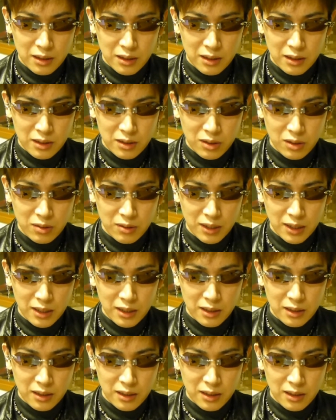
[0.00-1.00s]
えー、それ
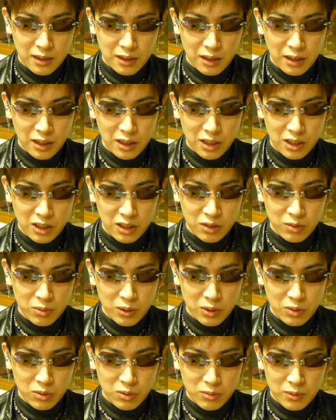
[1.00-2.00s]
は、えー、あなたの
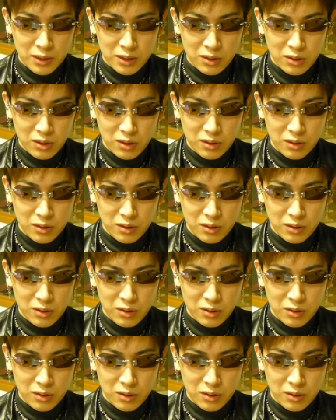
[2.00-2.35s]
パフォーマンス